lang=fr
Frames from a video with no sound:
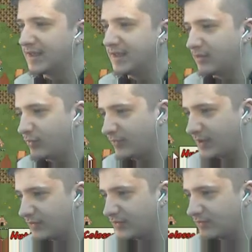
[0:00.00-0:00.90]
Et on peut voir
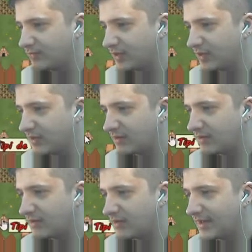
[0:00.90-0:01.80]
en dessous là,
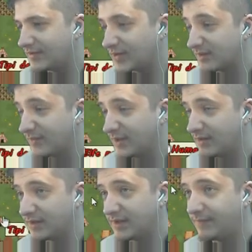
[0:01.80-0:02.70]
euh, la deuxième ville,
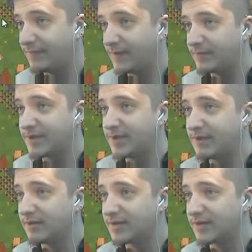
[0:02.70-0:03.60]
qui fait
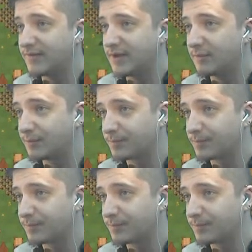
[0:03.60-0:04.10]
aussi euh, sa vie.